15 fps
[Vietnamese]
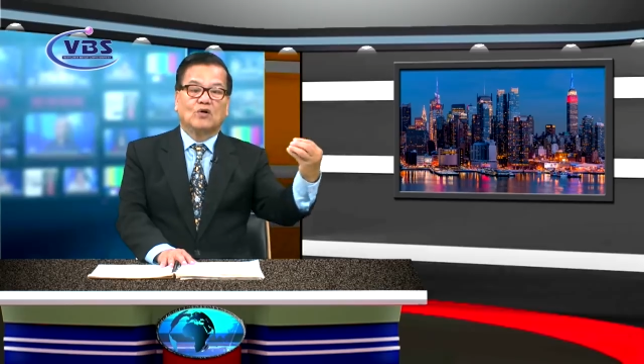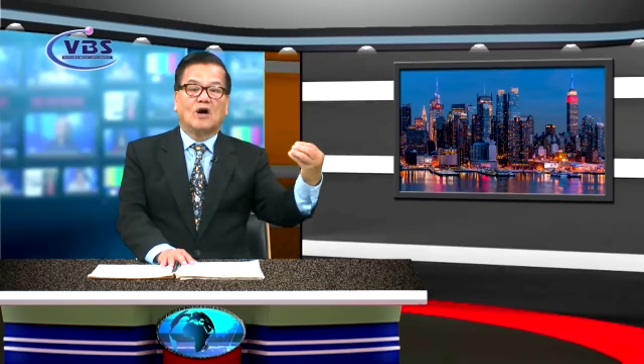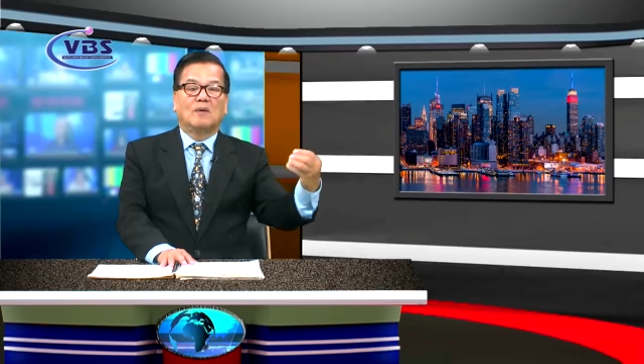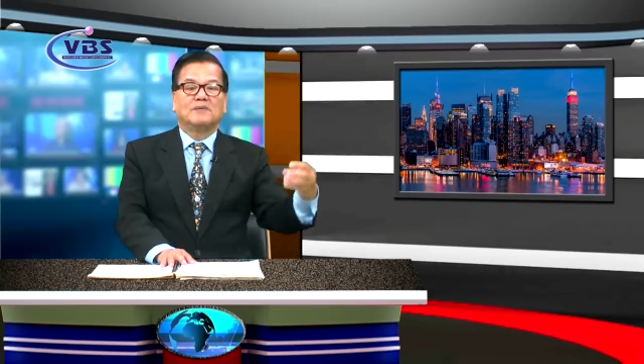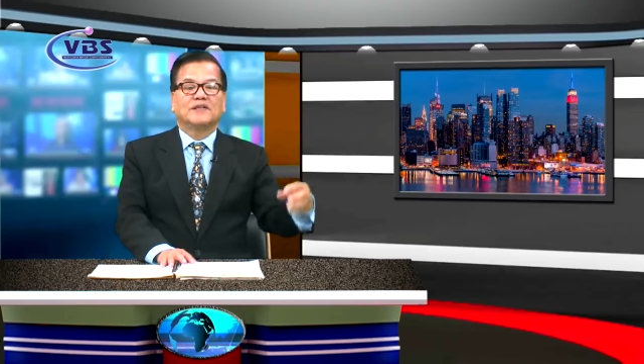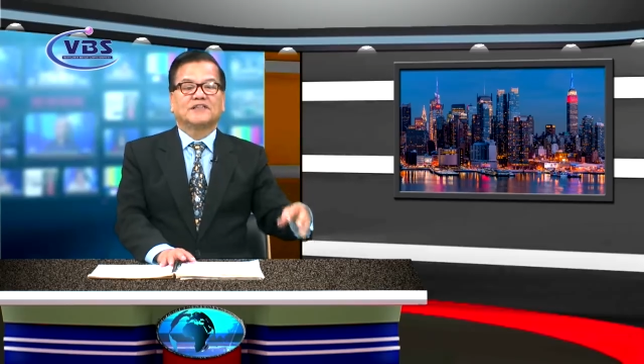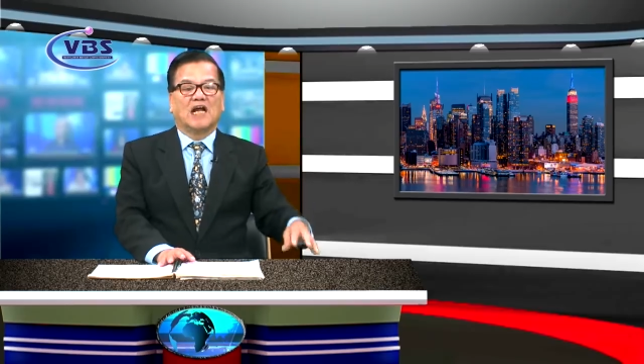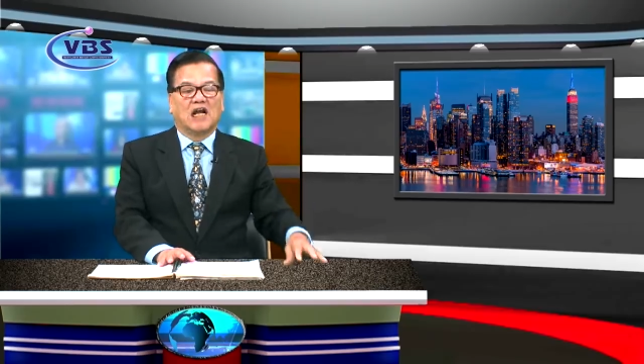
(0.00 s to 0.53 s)

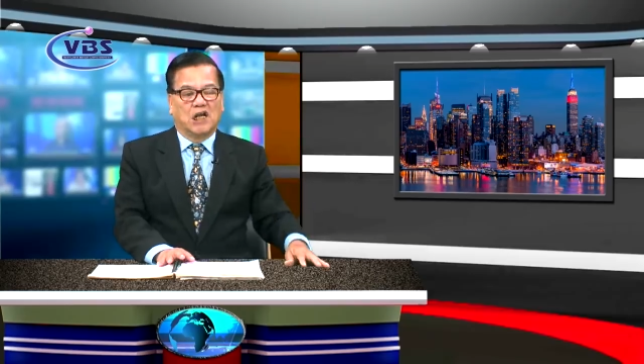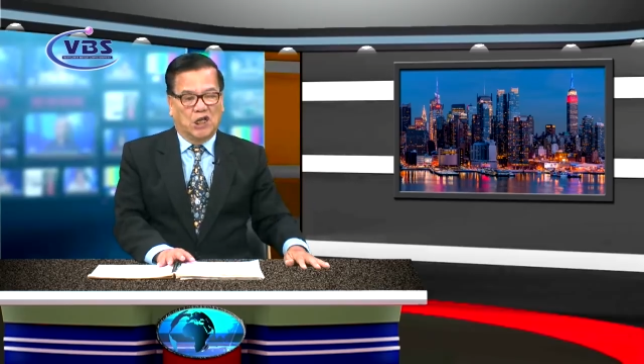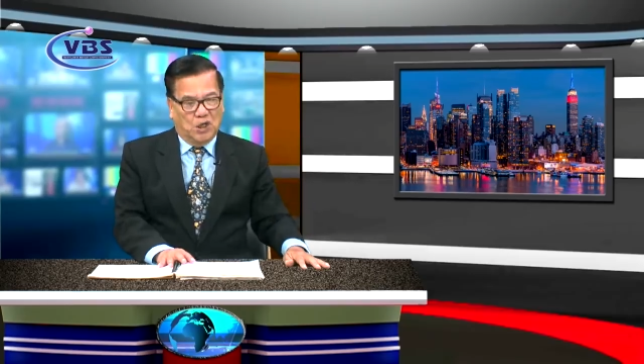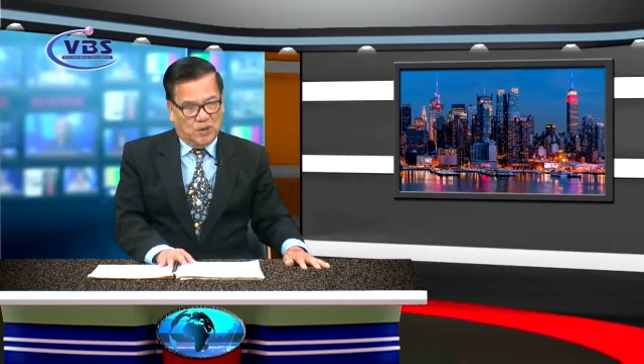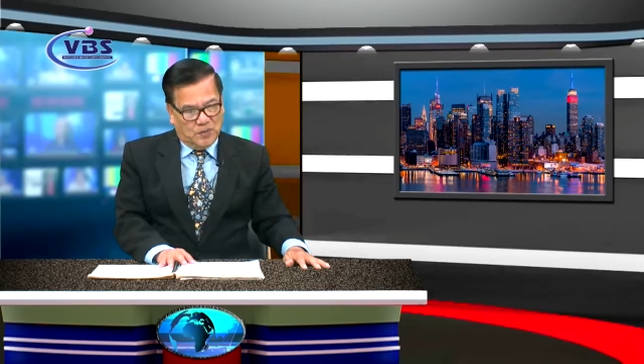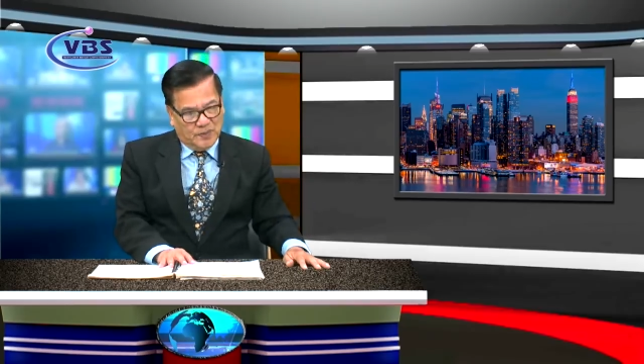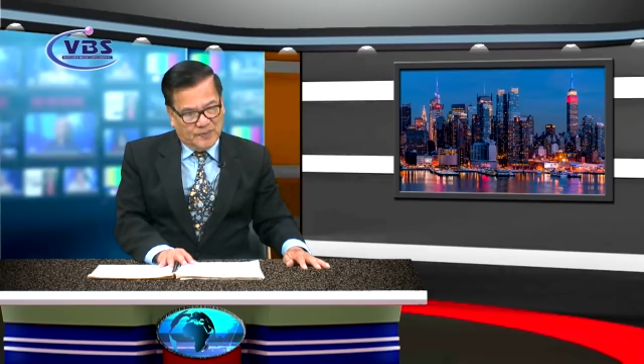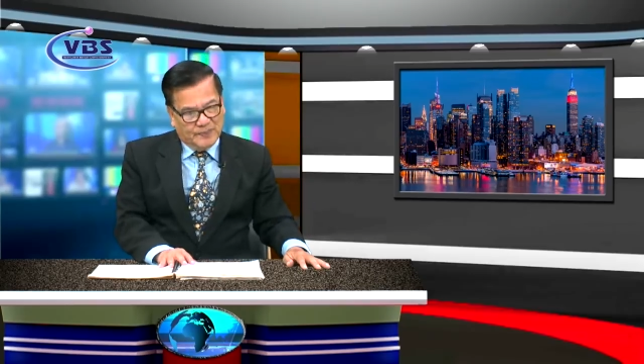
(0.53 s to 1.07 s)
gom những tài liệu.
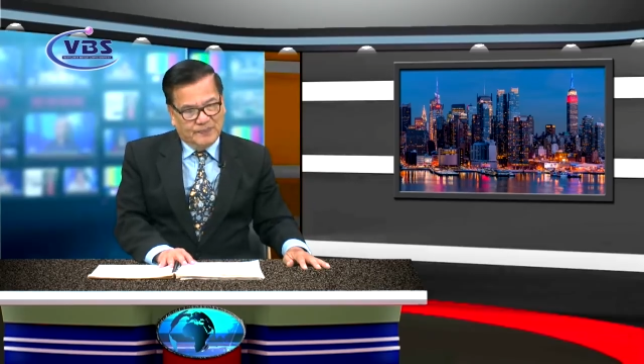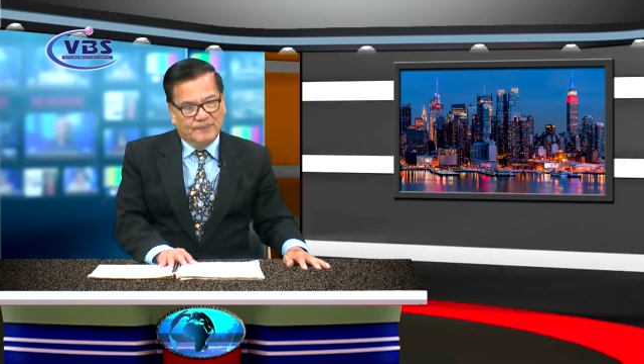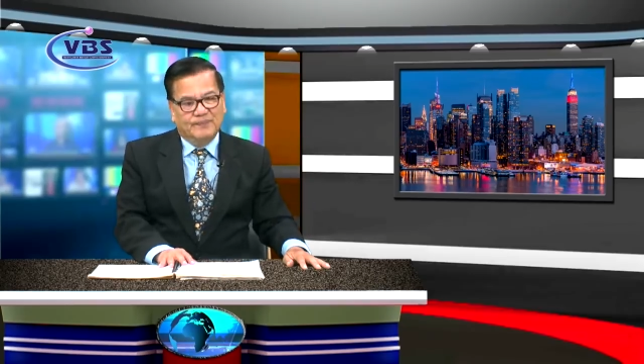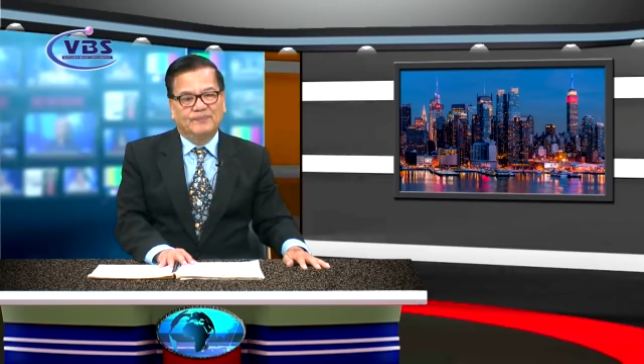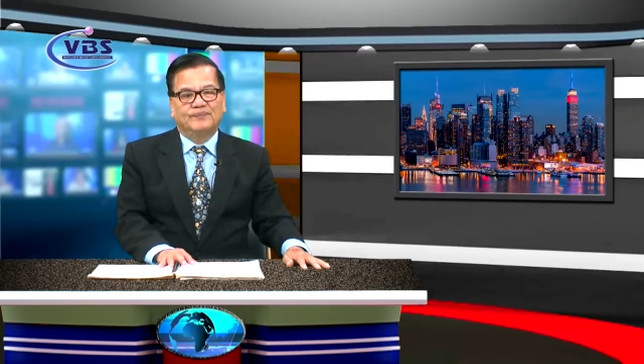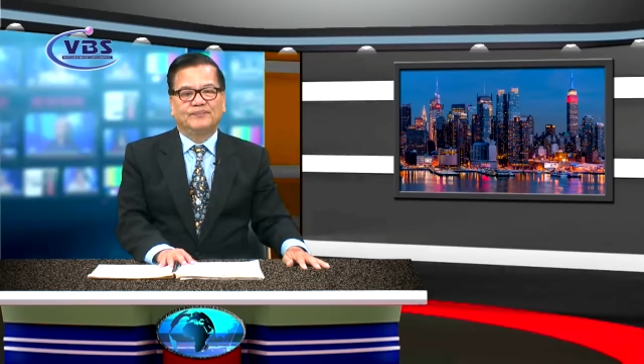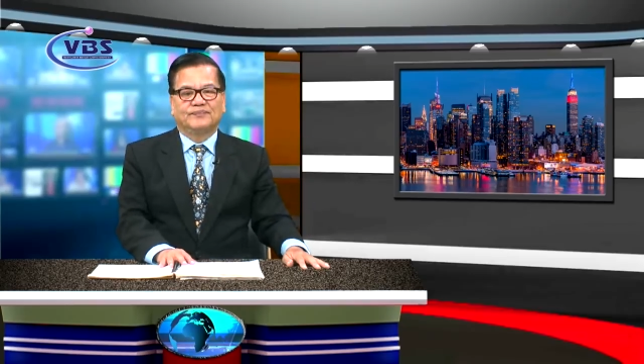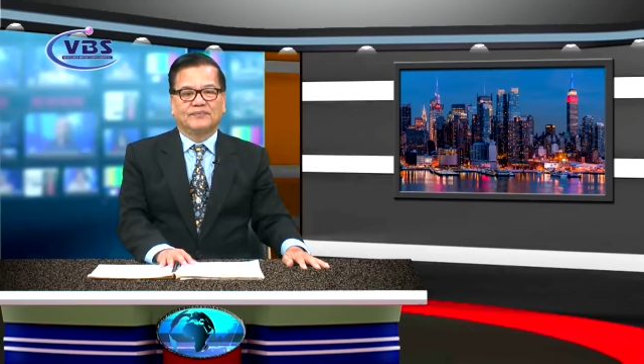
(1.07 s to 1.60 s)

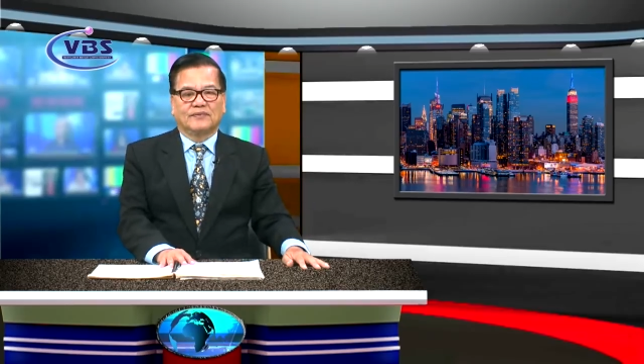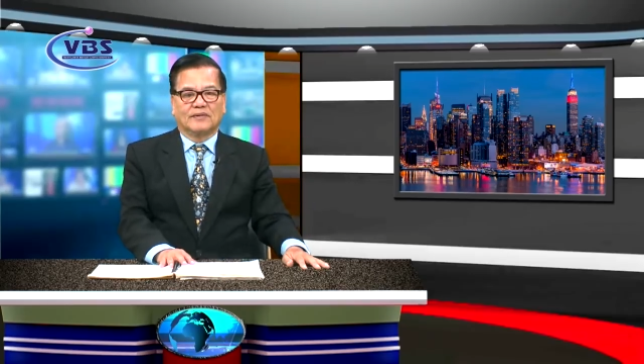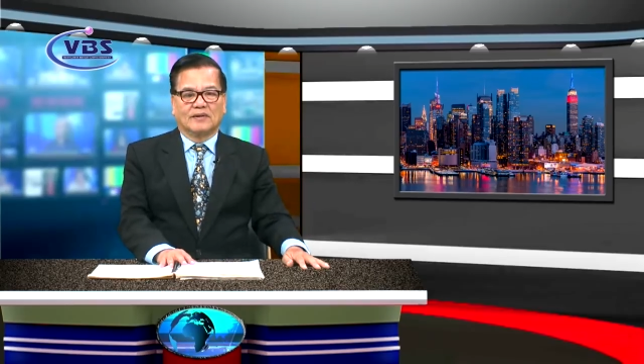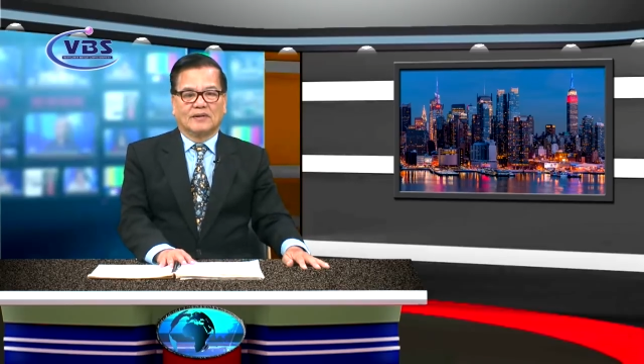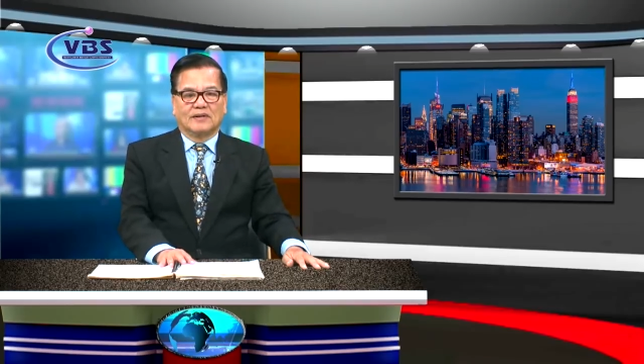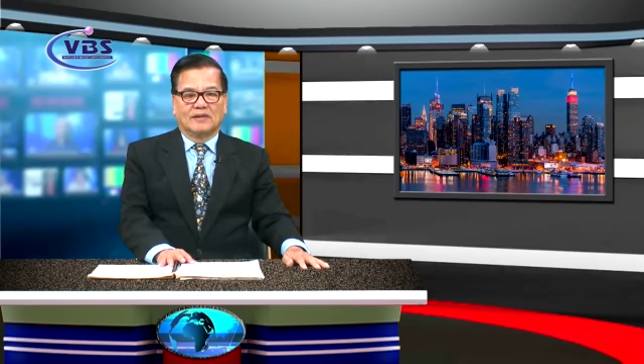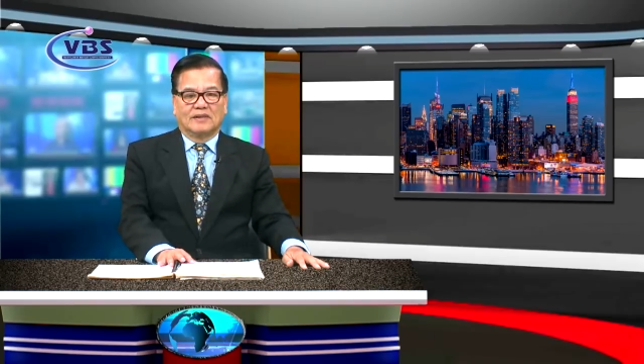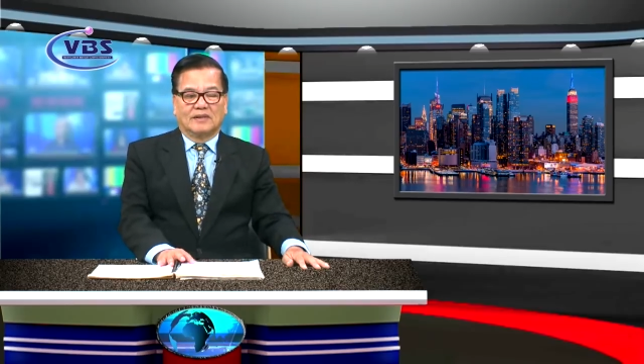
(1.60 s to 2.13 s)

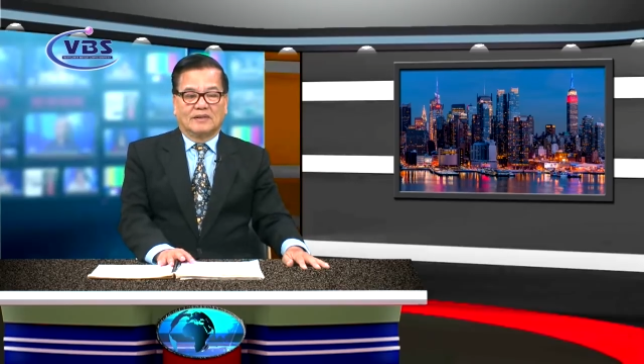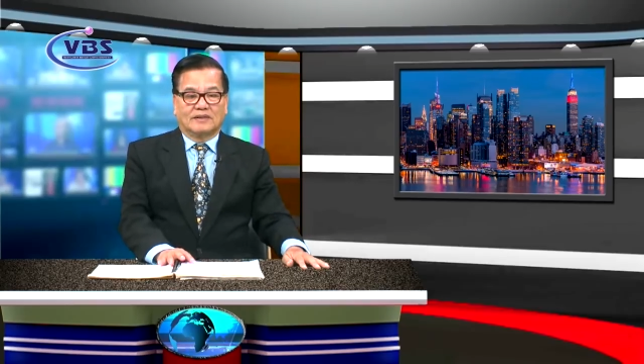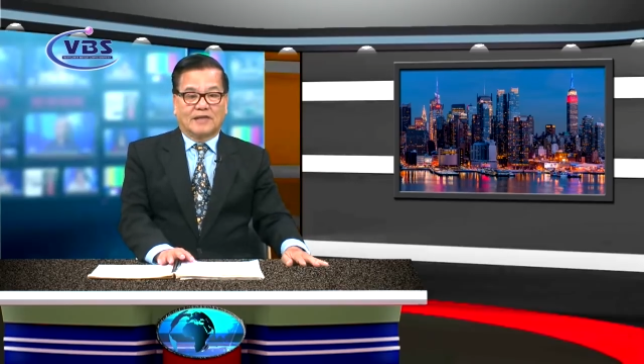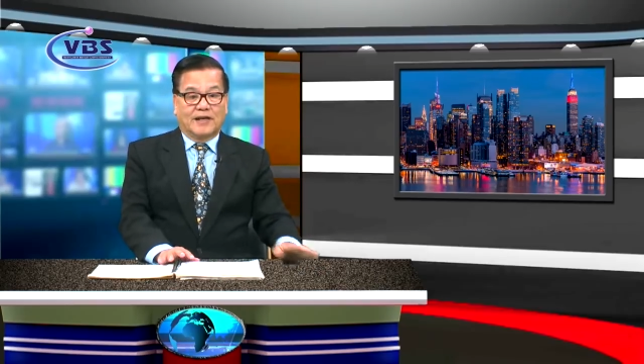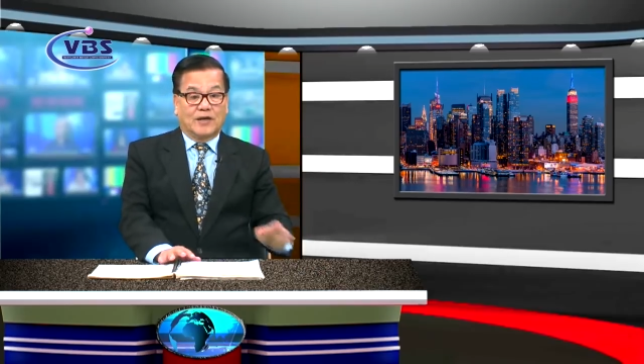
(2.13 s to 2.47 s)
Thế